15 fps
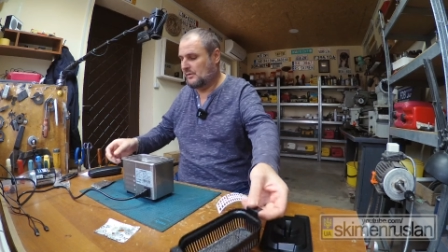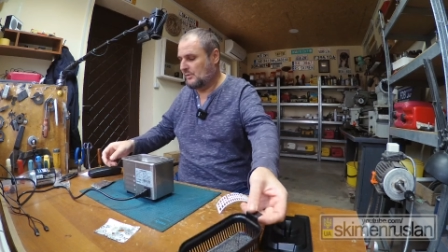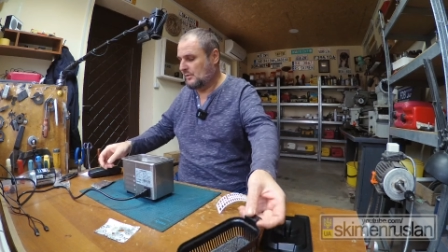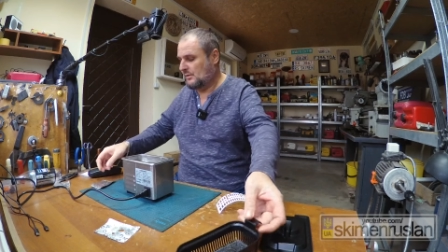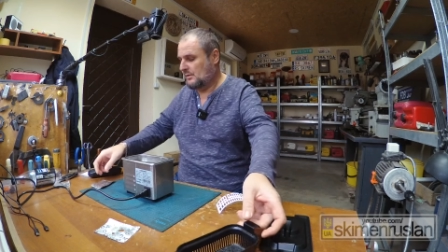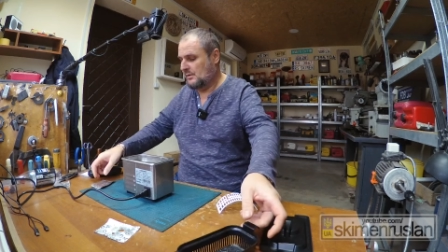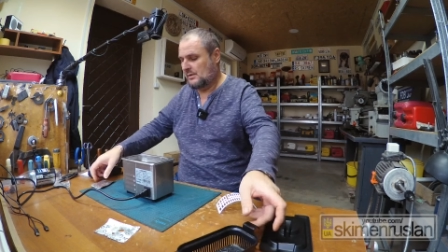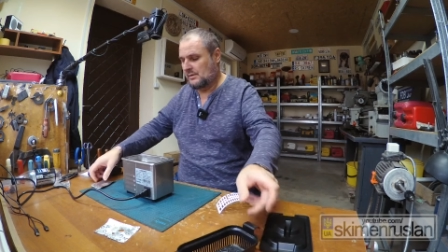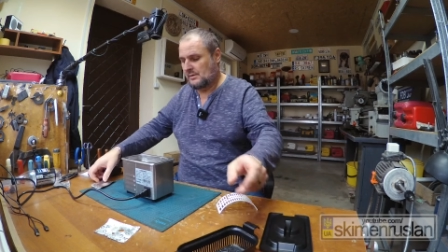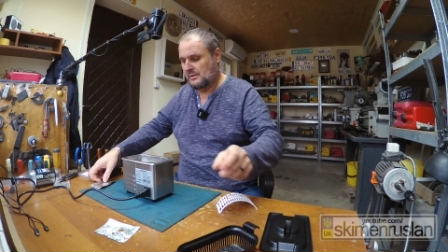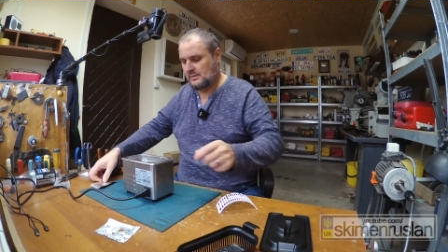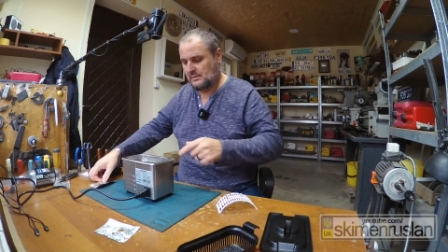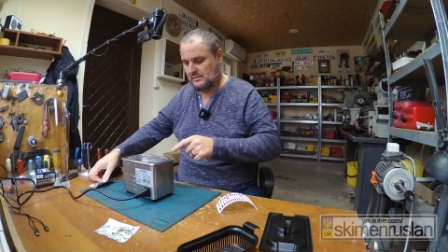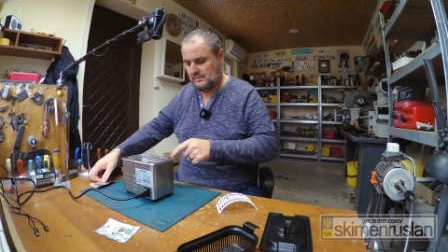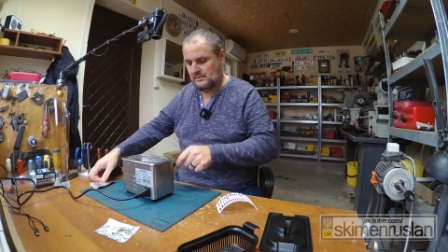до,
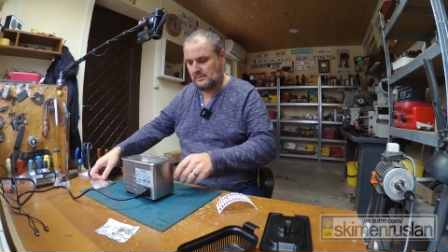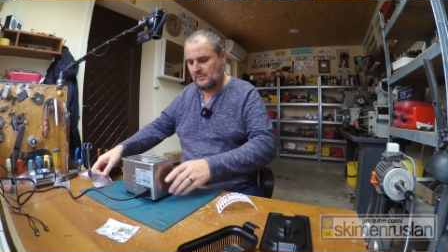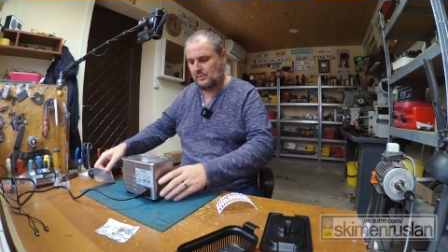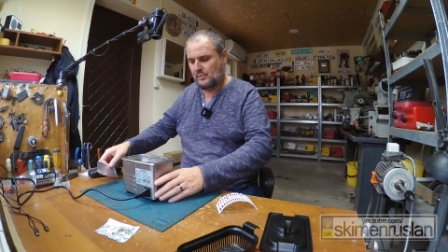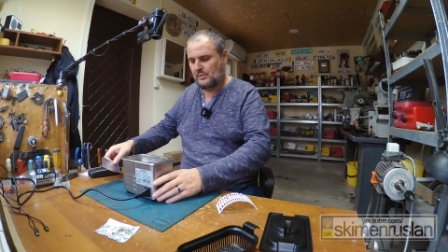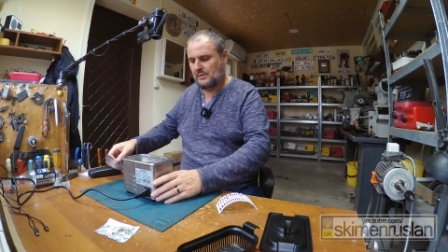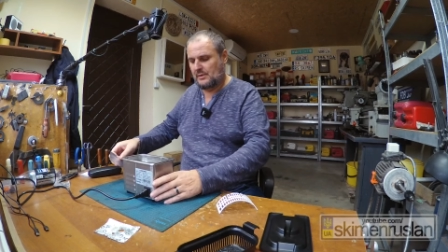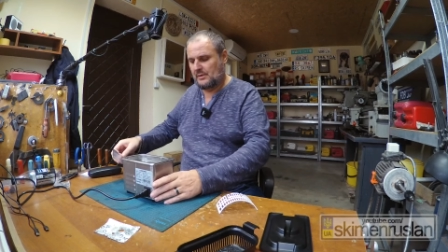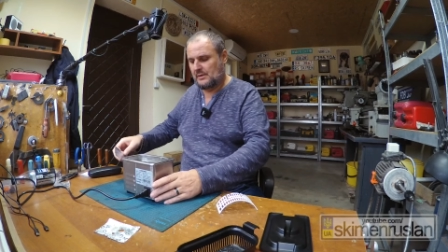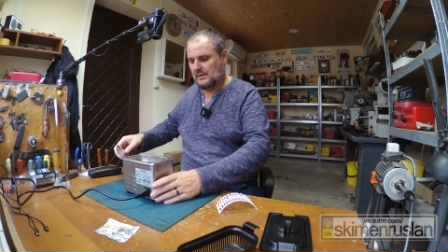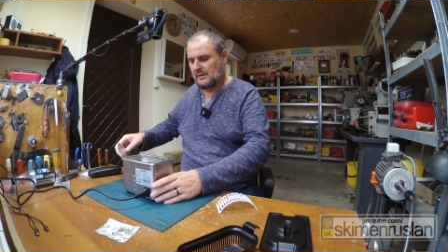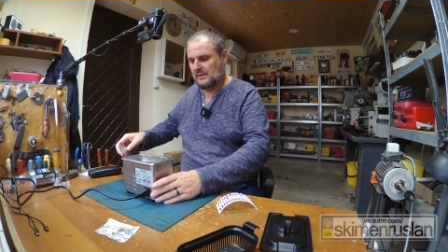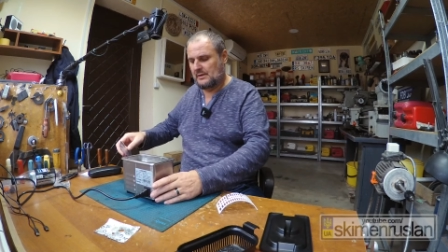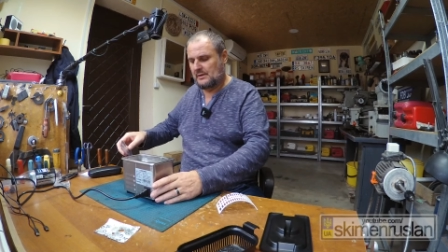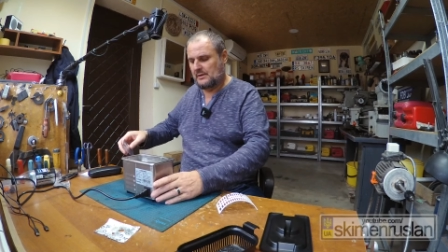поняли,
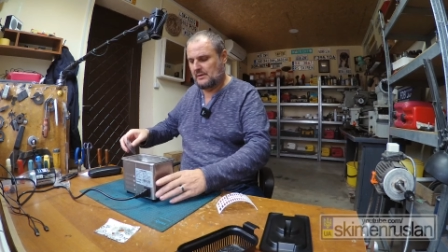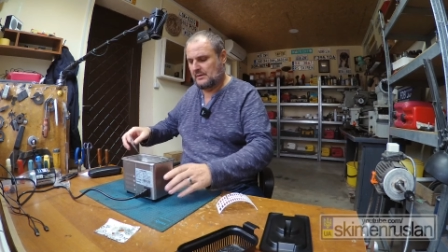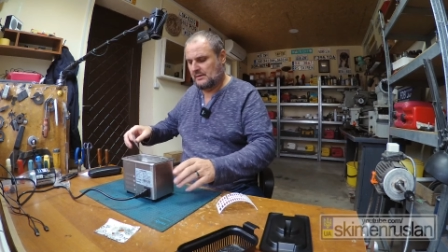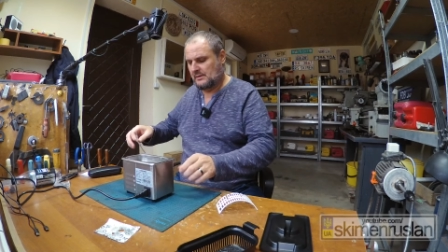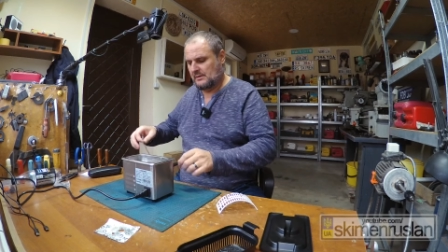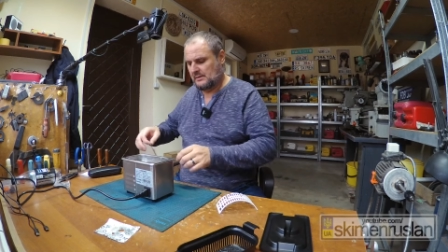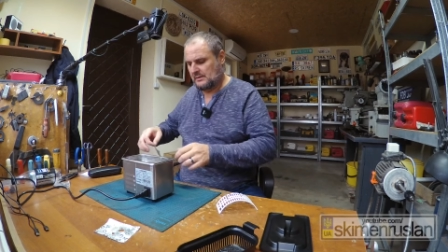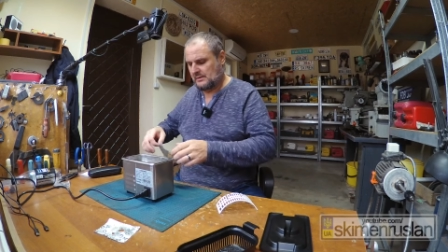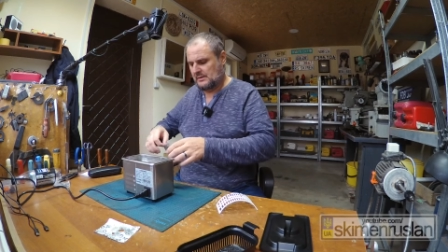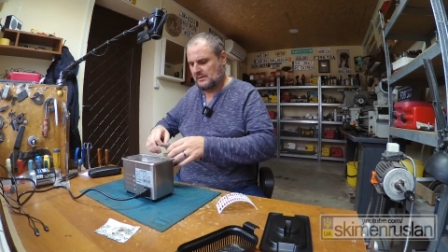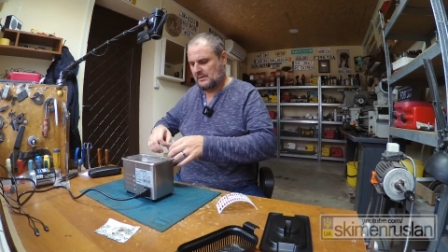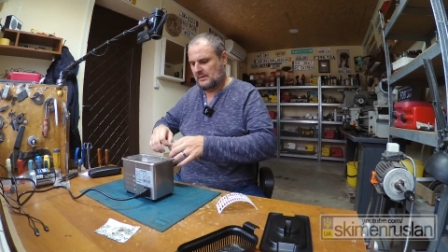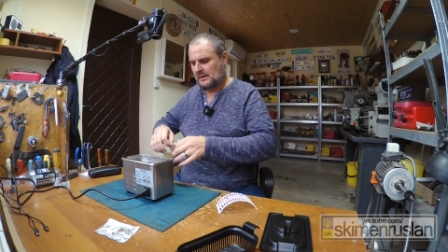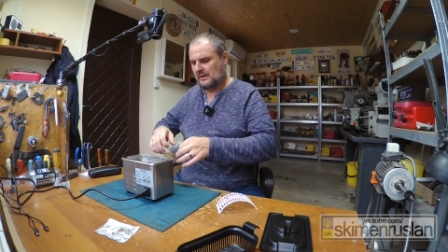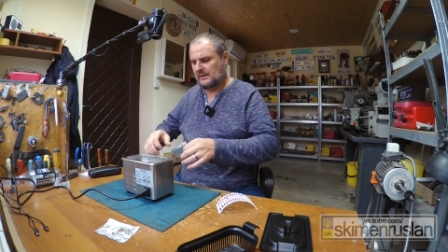да,
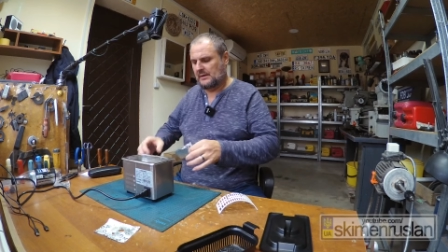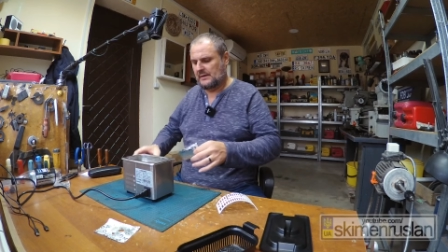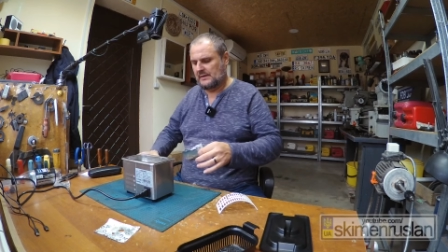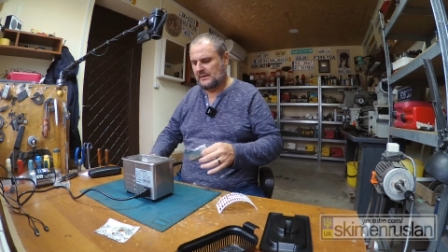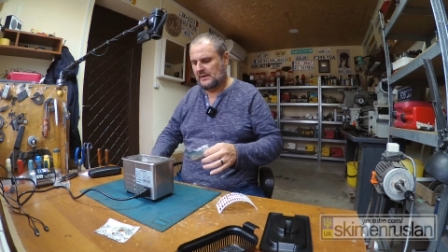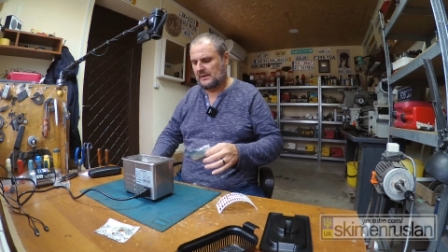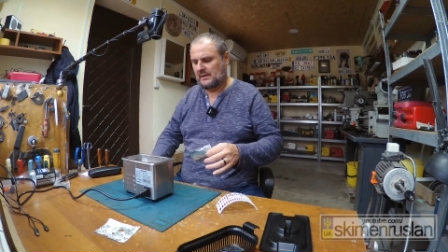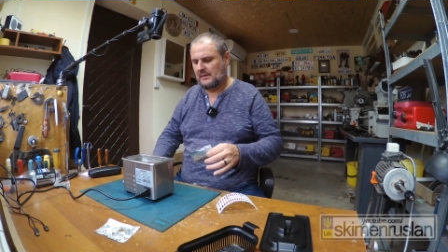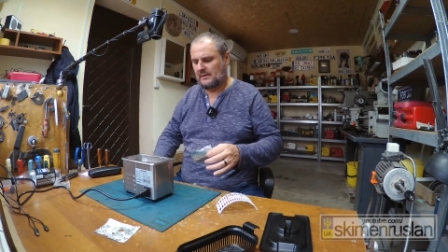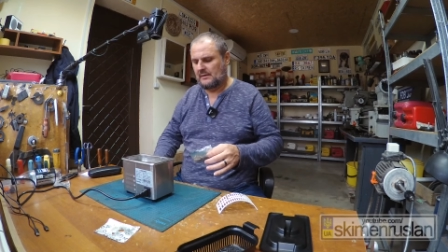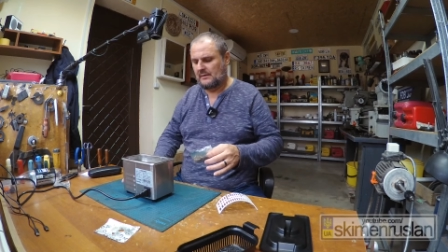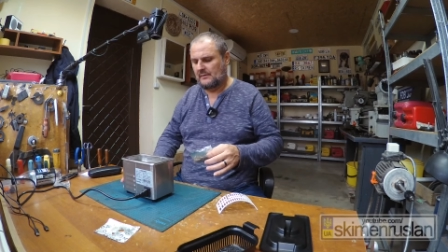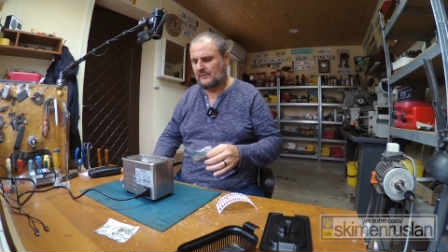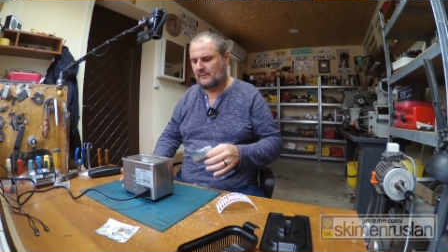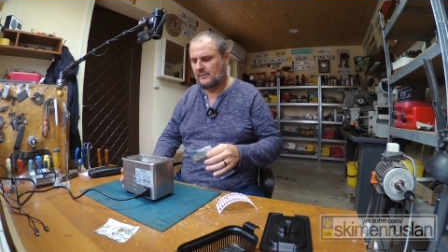адресата.
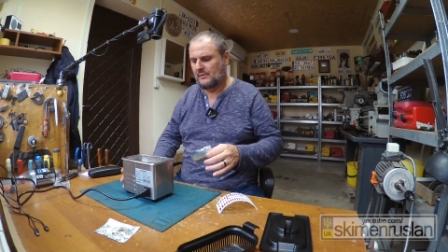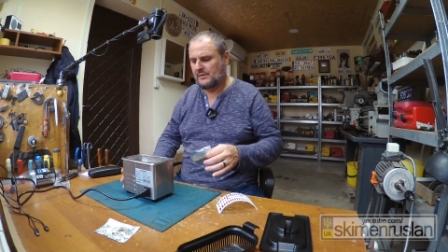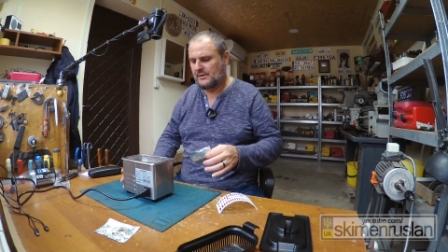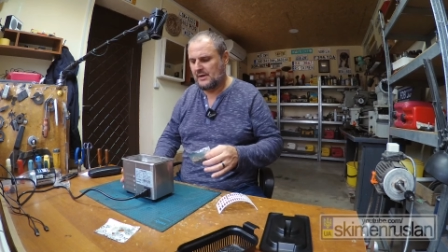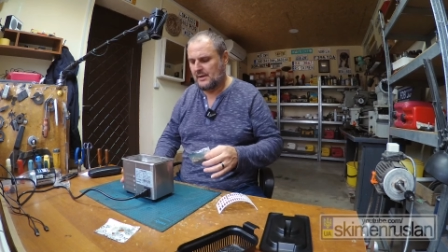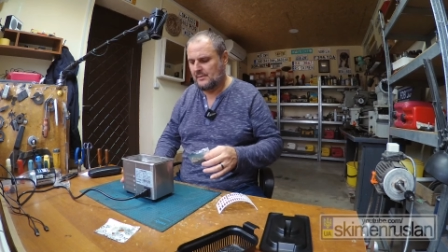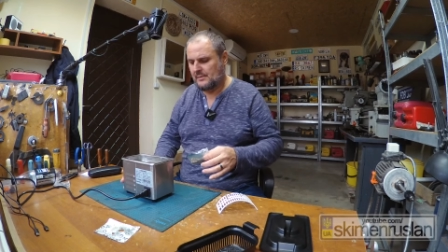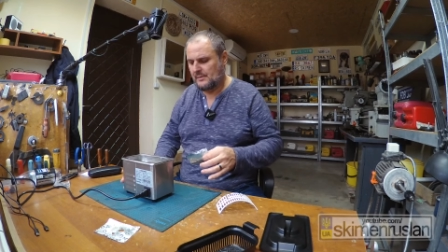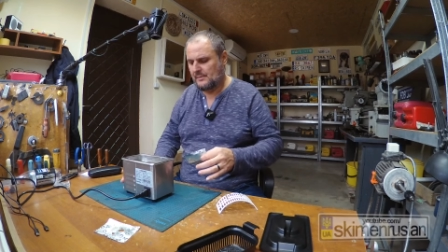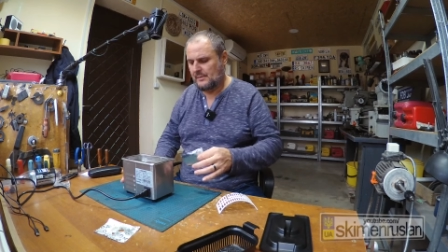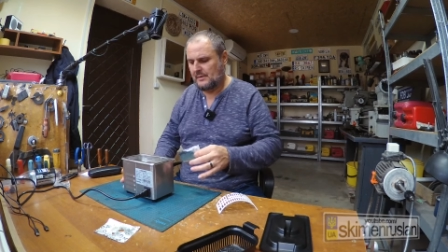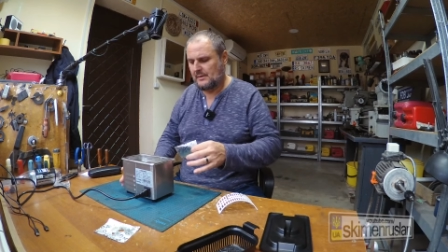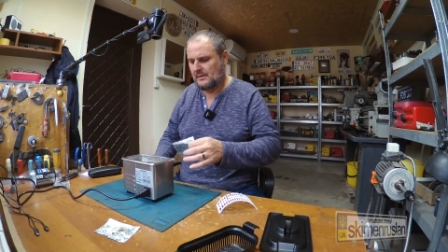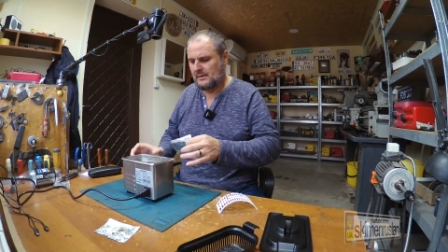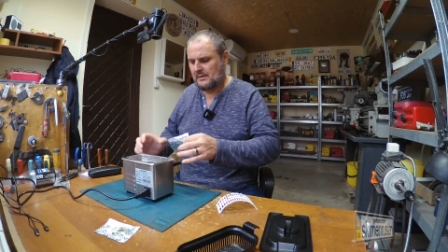Включаем теперь